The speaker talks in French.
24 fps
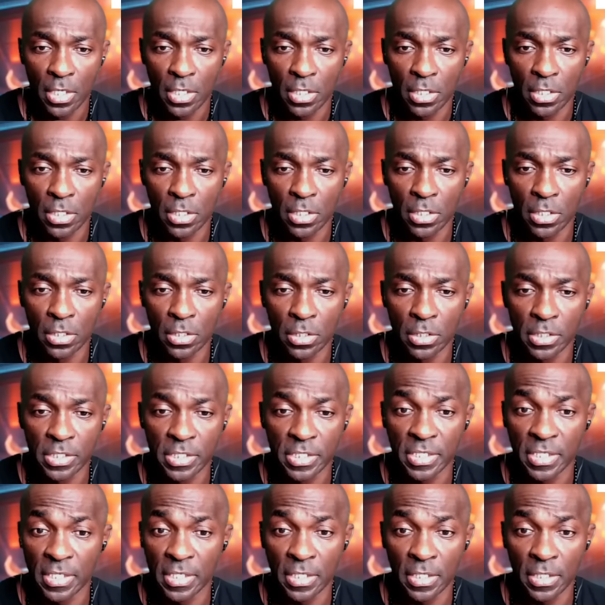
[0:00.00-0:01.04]
Euh,
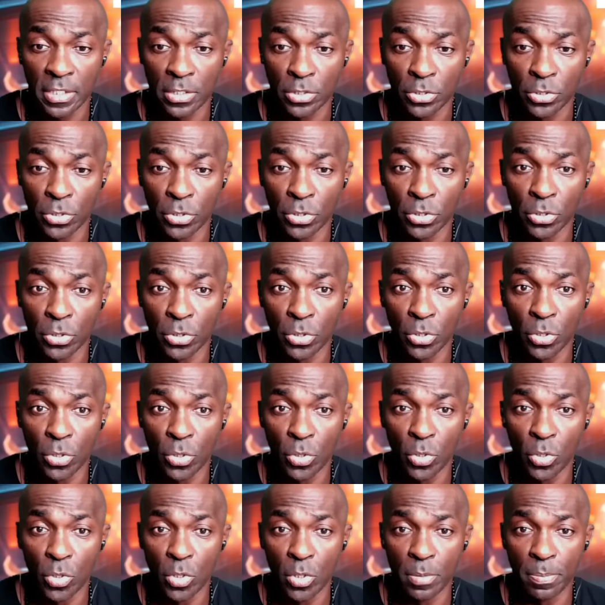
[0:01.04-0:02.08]
c'est un
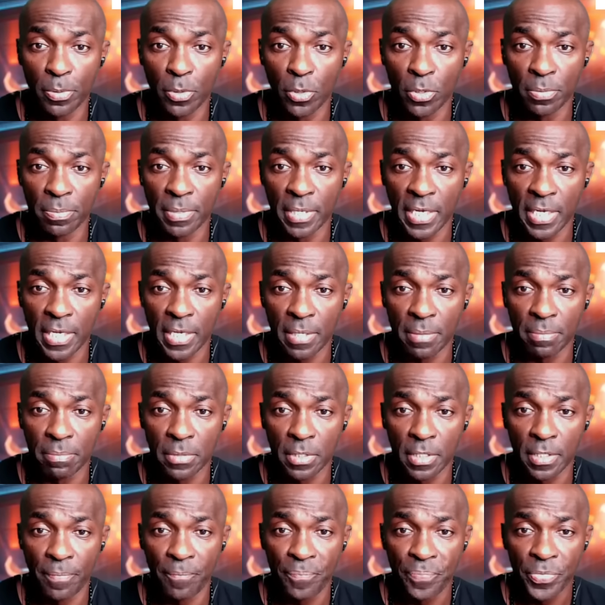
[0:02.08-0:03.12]
gros problème.
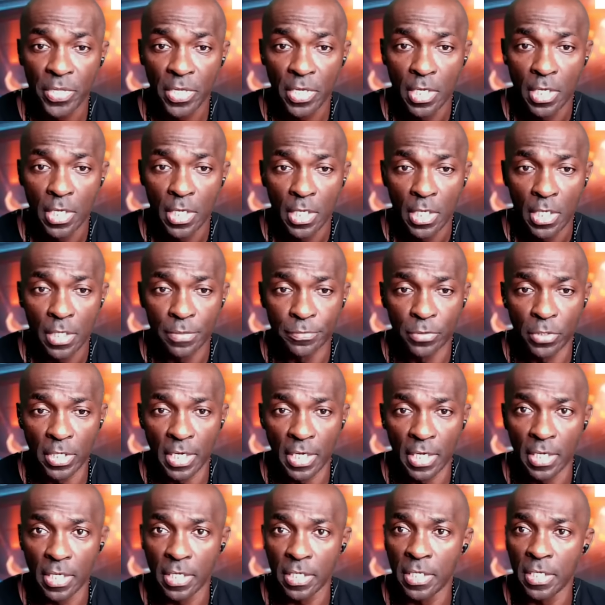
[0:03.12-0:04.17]

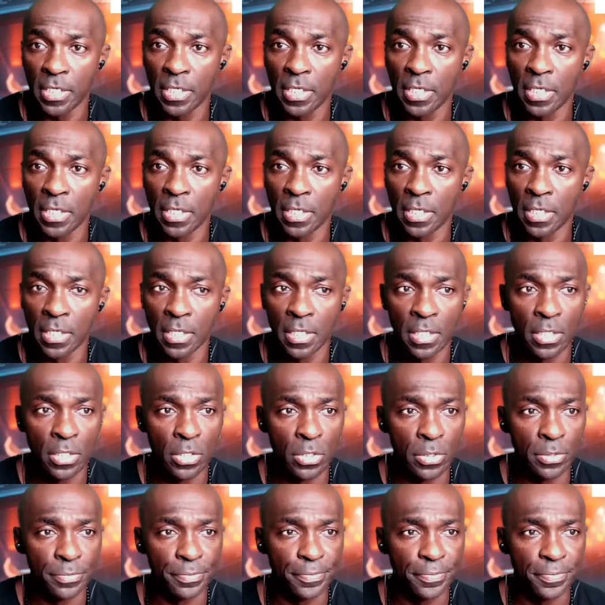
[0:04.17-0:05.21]
Voilà, ils
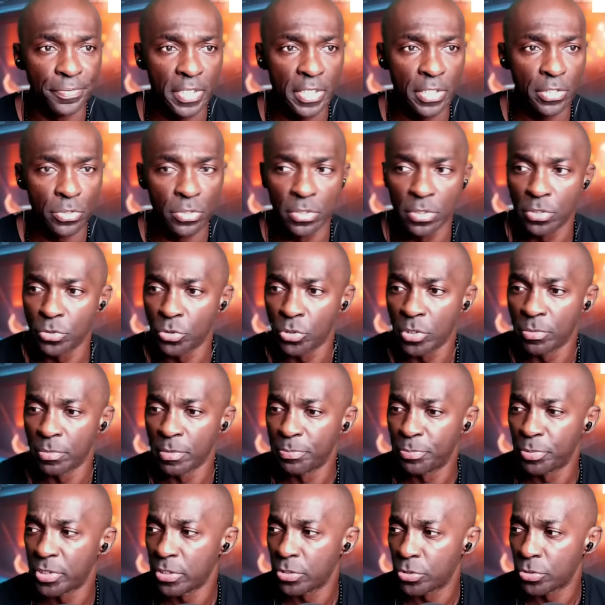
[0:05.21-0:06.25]
l'ont fait. Donc, donnez-moi
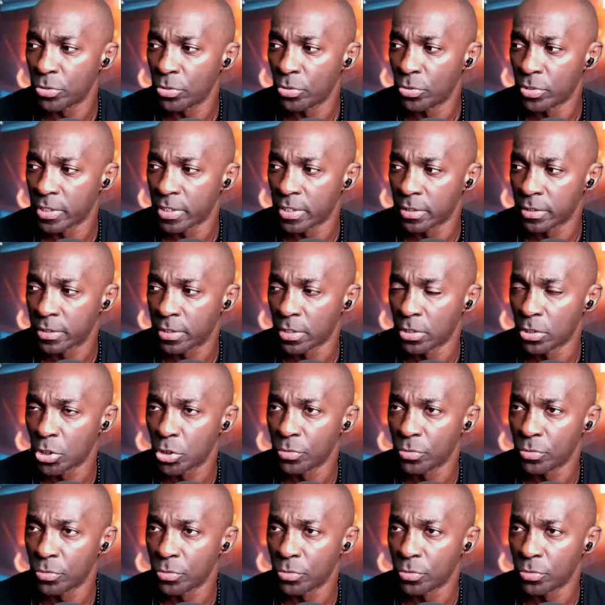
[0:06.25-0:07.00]
une petite seconde en temps.